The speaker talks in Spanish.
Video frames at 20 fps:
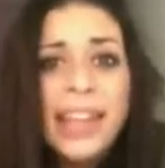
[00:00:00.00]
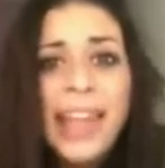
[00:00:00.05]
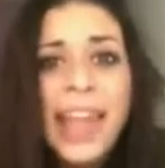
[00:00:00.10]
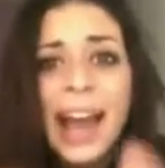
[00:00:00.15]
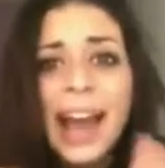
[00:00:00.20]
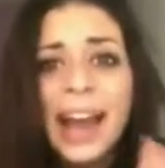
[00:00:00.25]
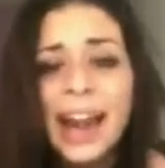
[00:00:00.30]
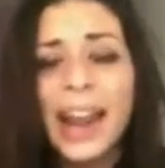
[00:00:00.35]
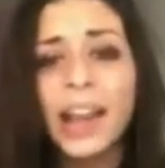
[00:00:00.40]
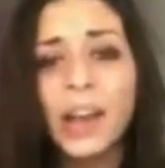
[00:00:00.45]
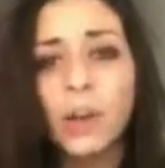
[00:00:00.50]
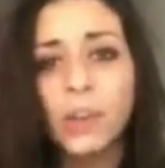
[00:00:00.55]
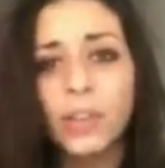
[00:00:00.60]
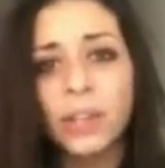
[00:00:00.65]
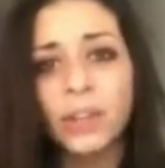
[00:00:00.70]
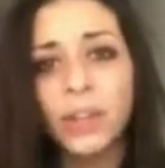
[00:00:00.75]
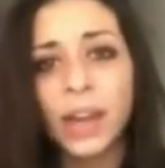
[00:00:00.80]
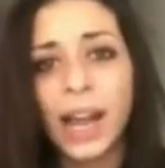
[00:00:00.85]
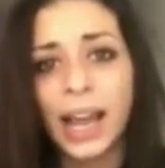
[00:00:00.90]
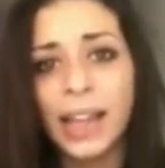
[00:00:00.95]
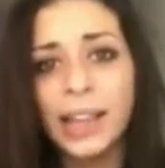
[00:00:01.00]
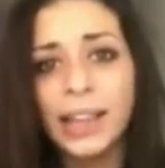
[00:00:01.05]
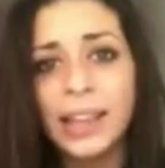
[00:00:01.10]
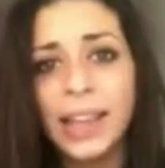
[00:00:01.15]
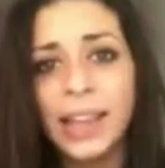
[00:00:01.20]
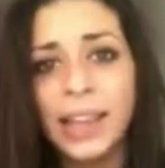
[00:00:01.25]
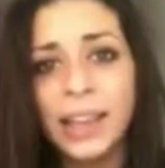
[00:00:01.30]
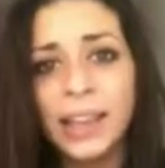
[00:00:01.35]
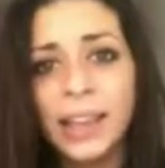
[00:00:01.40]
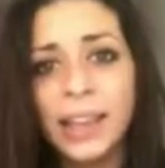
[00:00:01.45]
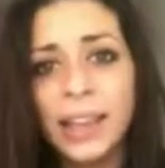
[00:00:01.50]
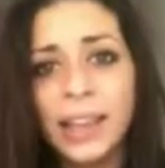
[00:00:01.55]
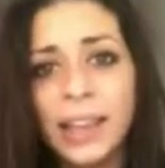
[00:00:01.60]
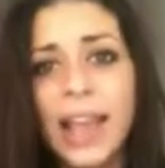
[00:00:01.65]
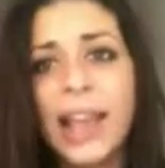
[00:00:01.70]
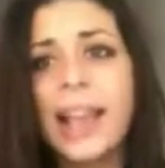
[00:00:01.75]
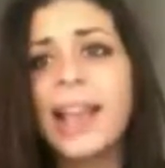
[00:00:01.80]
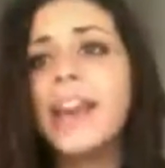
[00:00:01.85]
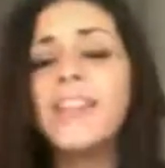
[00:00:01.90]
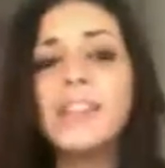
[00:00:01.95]
¿Qué ganáis jodiendo a la gente?
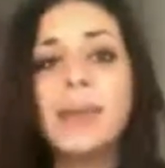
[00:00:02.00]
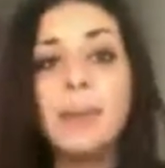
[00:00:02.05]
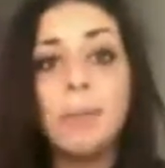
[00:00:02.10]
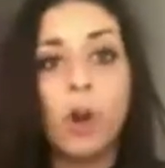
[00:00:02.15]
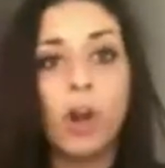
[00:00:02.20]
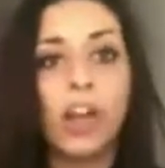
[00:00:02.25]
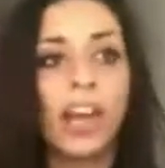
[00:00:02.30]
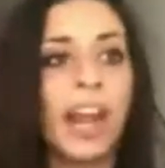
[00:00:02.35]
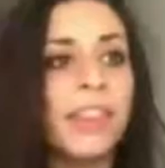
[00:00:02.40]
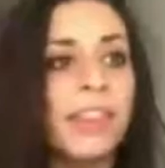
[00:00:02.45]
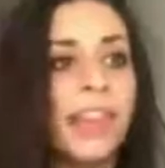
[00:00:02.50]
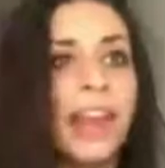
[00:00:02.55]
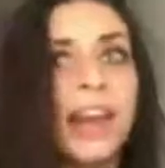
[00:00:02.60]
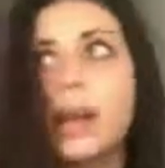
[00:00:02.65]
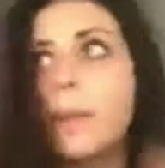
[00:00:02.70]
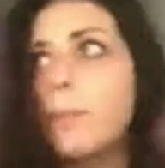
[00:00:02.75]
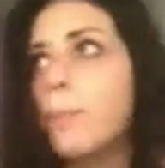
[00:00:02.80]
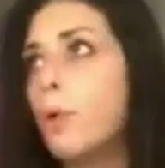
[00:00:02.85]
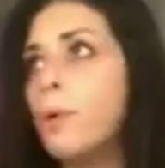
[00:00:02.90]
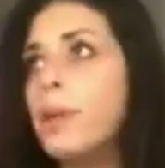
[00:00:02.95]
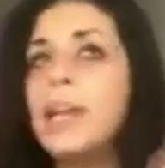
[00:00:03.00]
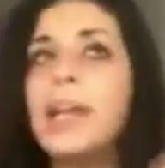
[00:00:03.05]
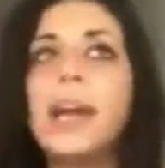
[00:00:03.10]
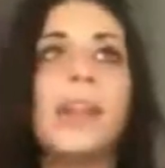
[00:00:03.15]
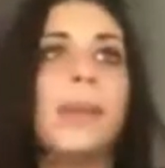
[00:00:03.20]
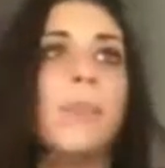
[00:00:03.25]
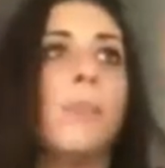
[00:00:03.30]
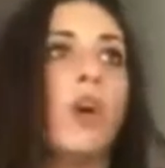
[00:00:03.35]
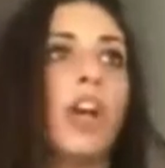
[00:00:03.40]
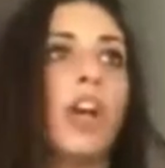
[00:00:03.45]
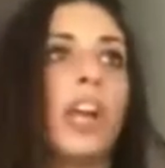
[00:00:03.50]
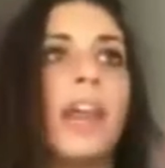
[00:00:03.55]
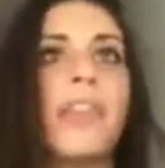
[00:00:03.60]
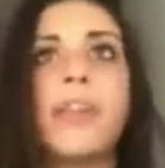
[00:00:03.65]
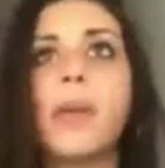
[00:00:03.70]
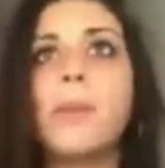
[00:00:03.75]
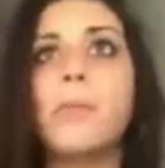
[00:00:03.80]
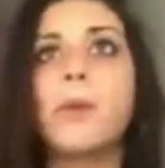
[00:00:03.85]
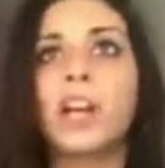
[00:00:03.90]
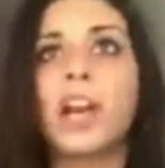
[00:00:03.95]
¿Qué queréis? ¿Democracia, república,
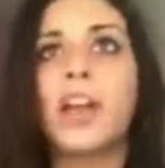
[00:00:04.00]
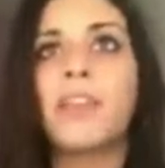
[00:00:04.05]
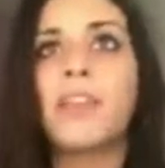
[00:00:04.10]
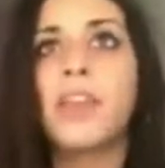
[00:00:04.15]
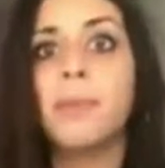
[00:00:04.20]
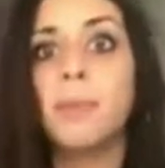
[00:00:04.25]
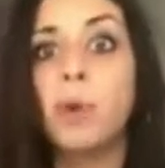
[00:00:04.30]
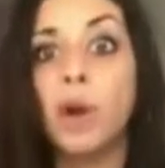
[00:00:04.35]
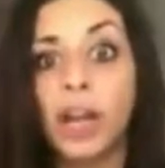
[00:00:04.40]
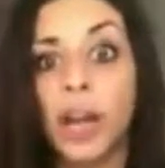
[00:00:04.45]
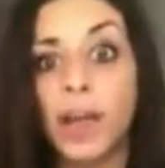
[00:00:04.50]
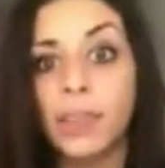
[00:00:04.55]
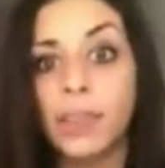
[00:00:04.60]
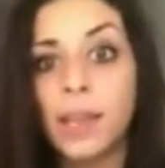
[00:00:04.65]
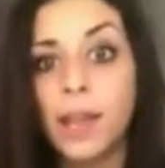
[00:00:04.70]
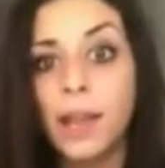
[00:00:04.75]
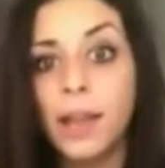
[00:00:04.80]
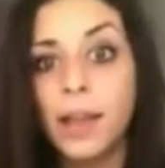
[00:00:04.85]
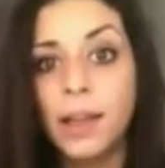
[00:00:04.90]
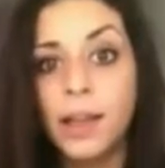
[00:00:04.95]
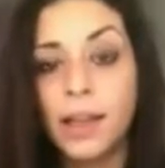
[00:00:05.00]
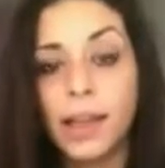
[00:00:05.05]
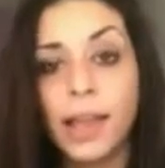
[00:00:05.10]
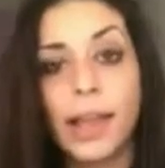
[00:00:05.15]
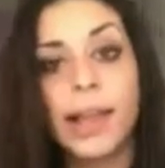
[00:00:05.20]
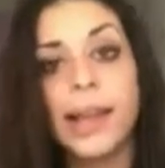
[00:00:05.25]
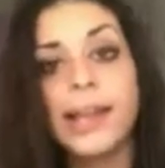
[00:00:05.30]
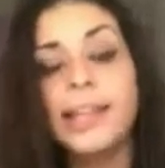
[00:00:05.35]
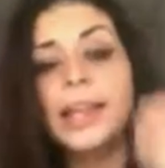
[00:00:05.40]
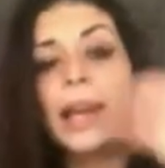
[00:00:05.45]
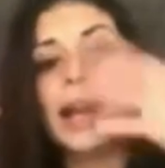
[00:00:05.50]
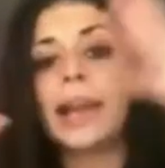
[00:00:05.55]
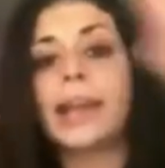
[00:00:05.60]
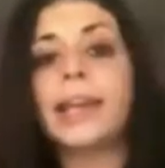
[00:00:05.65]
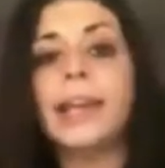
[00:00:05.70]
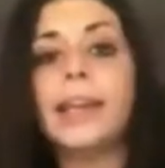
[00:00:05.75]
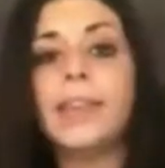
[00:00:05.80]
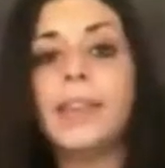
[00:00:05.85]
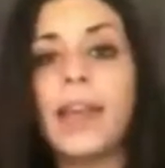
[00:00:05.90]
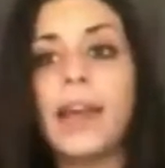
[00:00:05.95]
democracia, democracia, democracia? ¿Qué queréis?
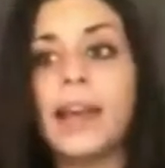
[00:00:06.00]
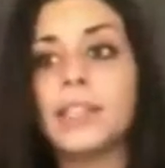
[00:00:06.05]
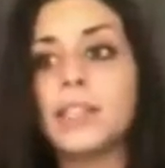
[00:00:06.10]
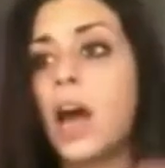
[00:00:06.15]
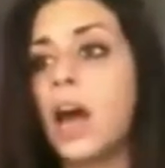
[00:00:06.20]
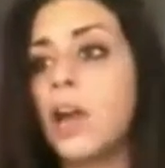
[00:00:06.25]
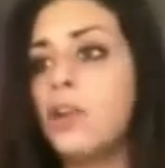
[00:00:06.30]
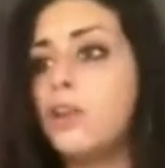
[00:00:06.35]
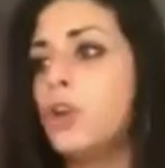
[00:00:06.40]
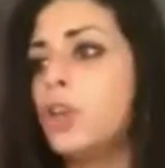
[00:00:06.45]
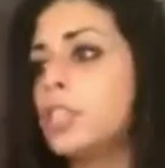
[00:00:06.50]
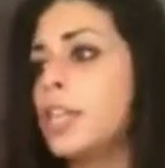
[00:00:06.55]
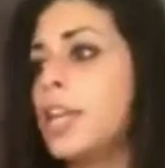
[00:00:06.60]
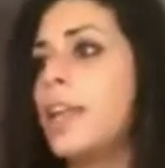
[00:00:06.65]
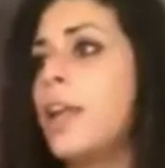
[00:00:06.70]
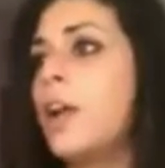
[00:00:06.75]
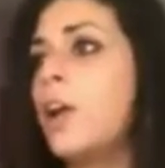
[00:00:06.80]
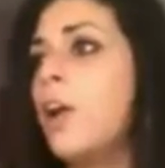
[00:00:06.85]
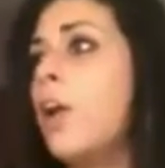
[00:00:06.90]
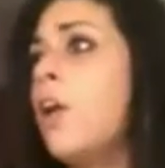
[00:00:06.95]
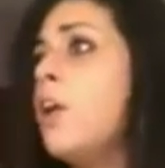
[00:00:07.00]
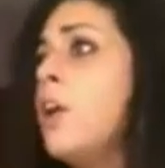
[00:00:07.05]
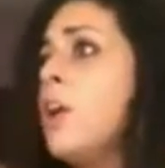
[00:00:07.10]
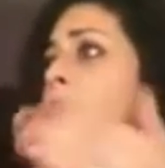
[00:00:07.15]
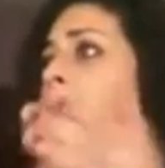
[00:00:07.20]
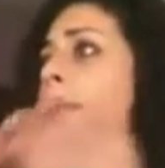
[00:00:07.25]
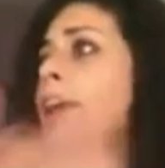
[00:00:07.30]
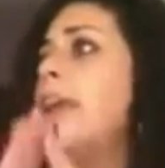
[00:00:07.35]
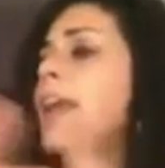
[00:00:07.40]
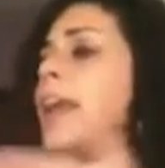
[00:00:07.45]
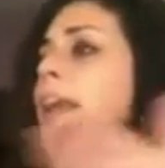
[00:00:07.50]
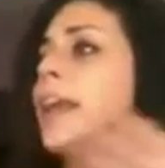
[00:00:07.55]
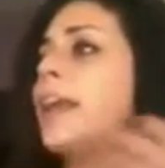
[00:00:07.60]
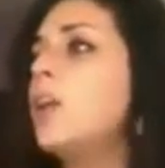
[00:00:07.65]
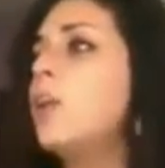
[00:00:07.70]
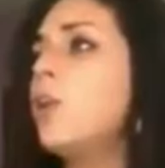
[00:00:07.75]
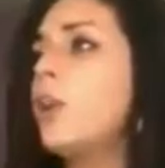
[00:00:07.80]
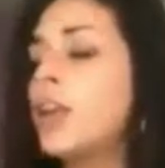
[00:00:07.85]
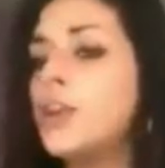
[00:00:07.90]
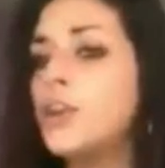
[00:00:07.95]
¿Elegir ideas? Ah, yo es que tengo que
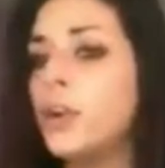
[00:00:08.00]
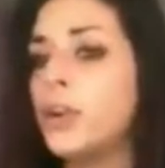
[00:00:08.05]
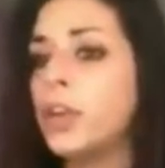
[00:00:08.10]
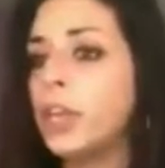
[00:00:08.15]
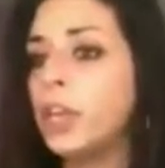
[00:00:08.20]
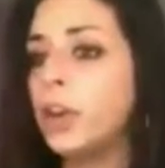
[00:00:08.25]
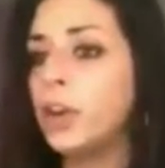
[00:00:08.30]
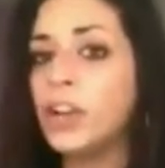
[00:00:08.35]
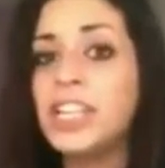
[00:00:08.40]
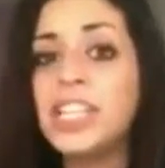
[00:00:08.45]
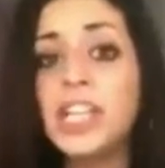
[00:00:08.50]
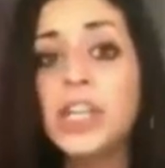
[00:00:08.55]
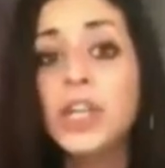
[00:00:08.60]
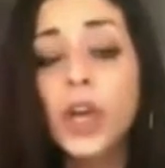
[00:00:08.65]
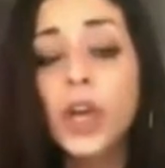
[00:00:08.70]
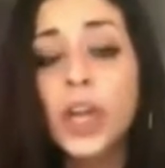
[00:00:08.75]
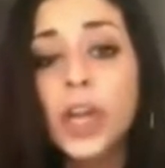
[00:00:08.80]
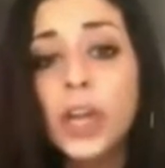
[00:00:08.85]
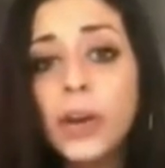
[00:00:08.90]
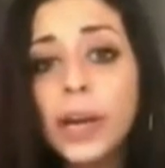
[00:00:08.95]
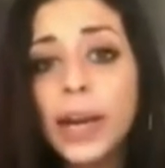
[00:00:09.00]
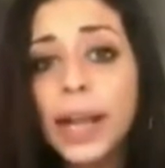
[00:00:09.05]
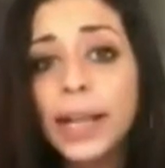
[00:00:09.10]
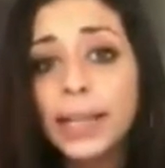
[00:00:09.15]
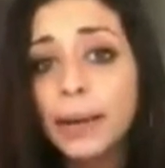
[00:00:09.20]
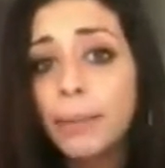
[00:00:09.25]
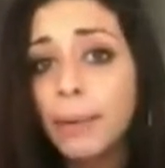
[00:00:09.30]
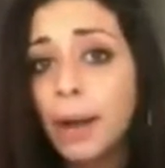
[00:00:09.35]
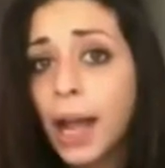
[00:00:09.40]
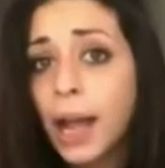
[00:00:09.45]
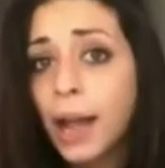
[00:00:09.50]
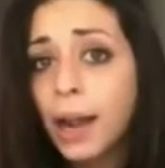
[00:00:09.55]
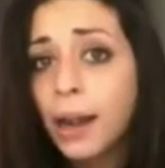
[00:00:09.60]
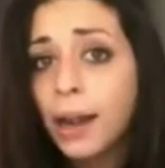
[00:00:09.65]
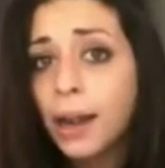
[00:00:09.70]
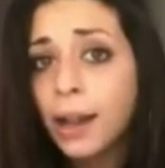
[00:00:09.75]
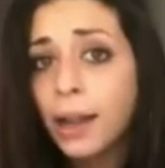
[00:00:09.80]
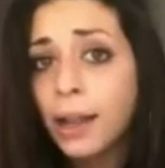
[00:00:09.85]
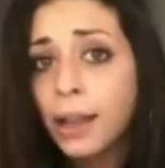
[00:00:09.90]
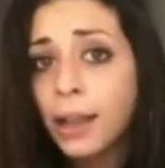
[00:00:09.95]
elegir lo que yo quiero. Y si yo quiero ir a trabajar